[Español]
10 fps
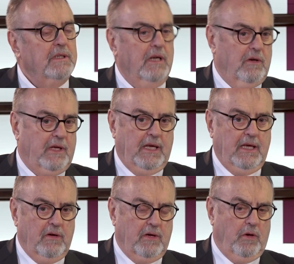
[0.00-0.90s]

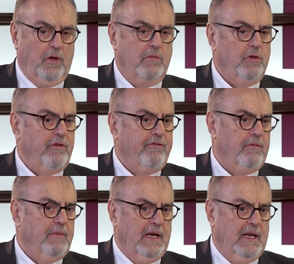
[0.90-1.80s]
aunque, luego de modo
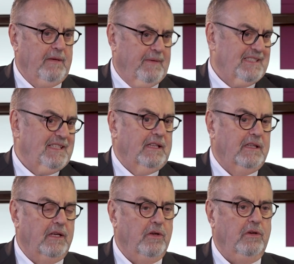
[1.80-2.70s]
informal hay
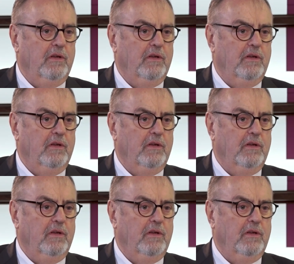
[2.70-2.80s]
bastante, ¿no?